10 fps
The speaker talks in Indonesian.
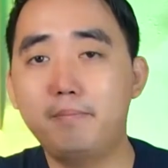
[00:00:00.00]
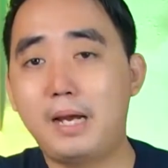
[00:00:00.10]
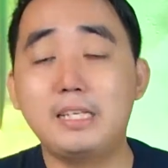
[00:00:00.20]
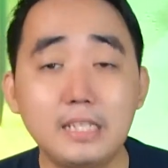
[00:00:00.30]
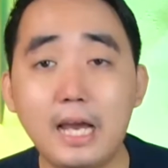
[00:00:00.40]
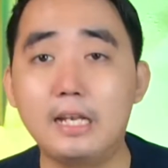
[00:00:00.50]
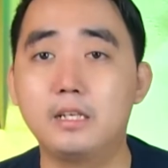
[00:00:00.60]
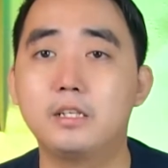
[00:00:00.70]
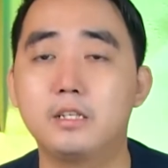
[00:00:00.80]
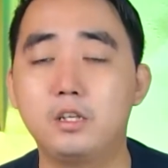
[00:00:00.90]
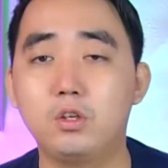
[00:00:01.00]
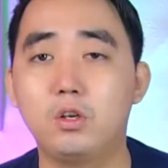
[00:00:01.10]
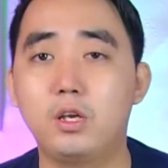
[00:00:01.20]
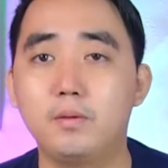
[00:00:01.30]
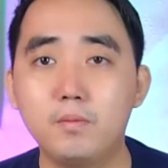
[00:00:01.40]
menghasilkan gitu
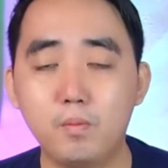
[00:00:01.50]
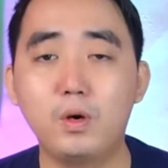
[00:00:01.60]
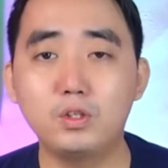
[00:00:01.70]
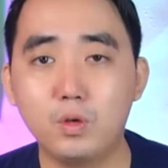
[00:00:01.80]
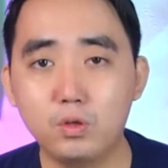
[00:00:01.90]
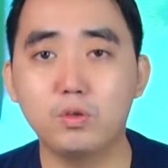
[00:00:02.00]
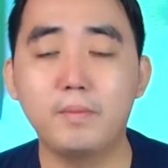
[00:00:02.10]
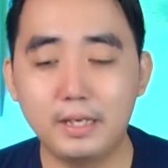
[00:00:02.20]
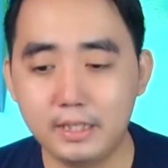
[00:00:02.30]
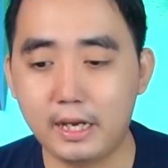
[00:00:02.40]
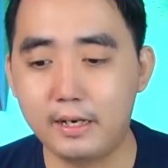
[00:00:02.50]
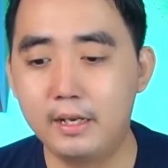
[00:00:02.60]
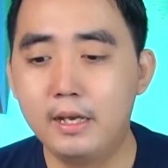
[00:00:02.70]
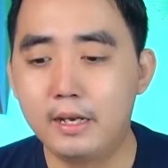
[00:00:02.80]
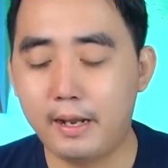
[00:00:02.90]
loh ya membuat sesuatu untuk menghasilkan
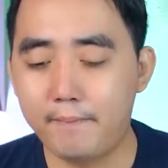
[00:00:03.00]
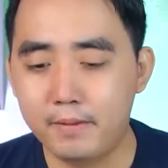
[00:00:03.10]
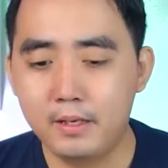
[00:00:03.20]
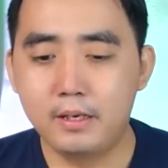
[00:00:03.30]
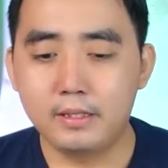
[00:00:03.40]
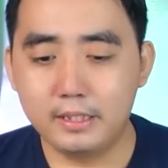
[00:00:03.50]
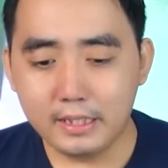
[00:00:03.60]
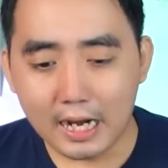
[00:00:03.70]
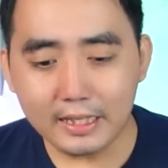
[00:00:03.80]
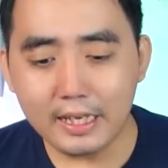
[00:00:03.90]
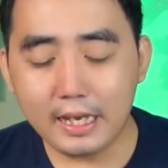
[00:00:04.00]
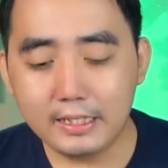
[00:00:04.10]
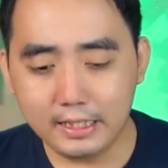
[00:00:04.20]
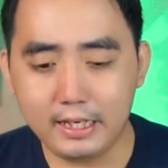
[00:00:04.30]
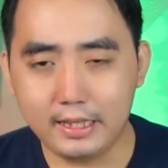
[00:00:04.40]
nah di, artinya di
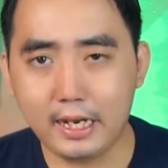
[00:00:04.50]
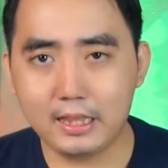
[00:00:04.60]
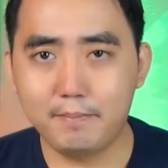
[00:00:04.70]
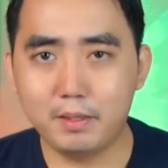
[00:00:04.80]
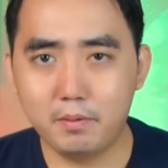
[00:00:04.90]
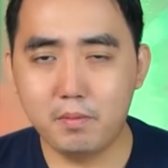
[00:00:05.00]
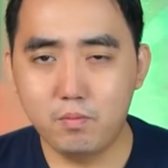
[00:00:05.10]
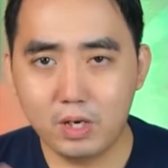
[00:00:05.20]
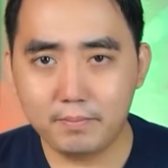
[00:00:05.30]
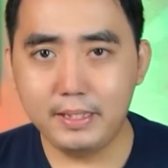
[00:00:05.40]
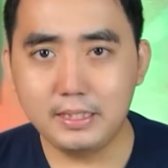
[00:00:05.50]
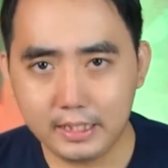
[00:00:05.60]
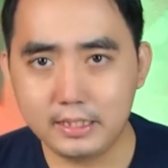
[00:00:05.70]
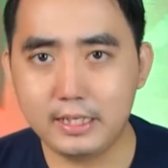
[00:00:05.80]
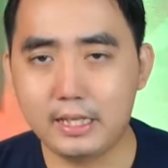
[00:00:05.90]
sini ketika teman-teman membuat
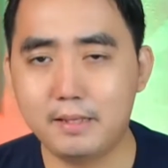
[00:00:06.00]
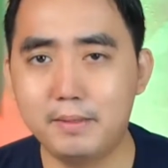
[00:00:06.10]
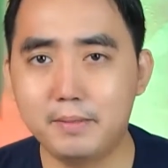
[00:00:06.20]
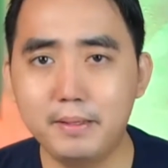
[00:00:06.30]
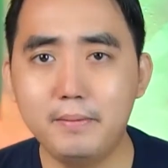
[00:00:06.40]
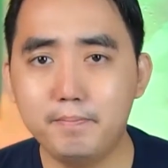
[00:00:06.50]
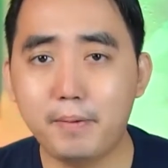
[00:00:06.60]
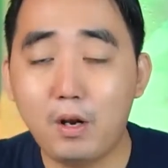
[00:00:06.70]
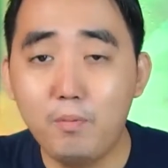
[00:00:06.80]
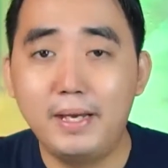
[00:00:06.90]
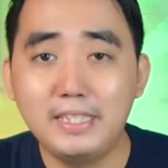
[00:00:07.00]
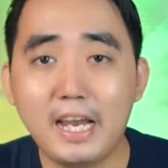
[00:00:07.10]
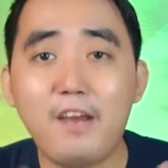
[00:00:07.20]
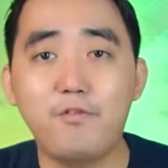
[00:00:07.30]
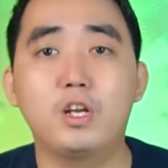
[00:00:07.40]
bisnis ya teman-teman perlu banyak
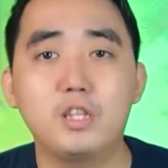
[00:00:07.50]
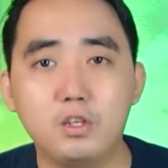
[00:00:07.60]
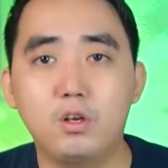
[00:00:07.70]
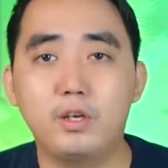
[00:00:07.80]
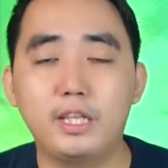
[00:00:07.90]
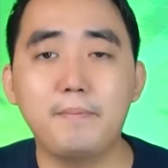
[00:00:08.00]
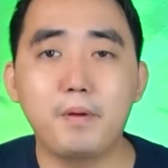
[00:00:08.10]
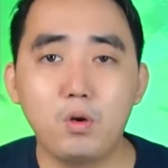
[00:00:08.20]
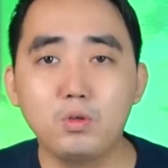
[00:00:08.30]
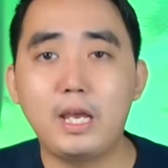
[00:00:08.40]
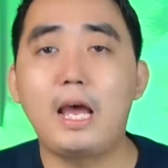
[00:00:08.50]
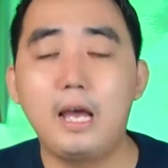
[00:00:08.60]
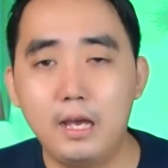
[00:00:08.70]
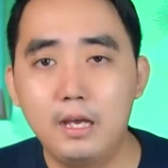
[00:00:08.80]
effort gitu loh kita perlu usaha